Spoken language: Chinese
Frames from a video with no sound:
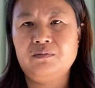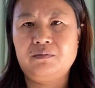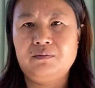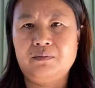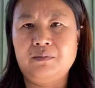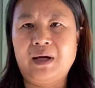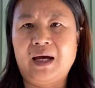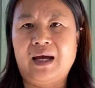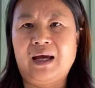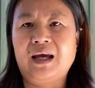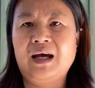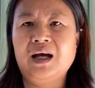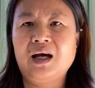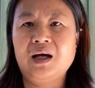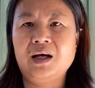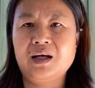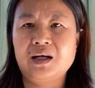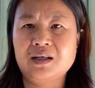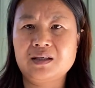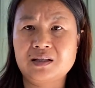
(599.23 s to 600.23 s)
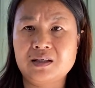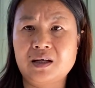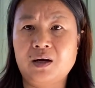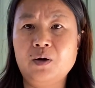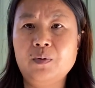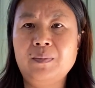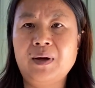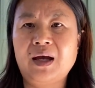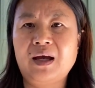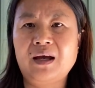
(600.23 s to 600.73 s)
买呀，
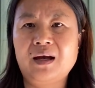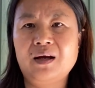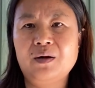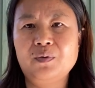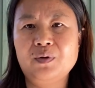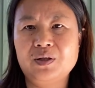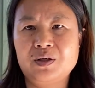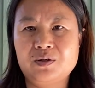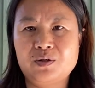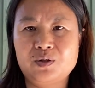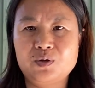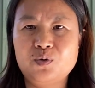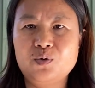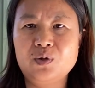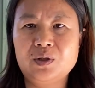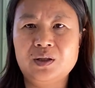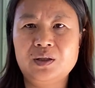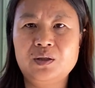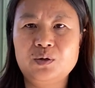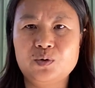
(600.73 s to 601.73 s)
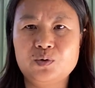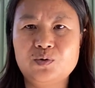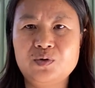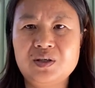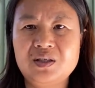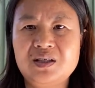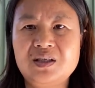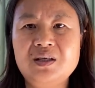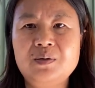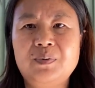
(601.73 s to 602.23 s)
少买呀，或者是过着那种
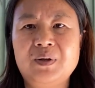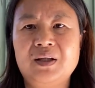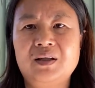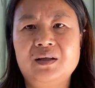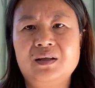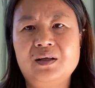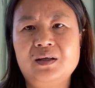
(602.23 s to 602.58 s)
最基本的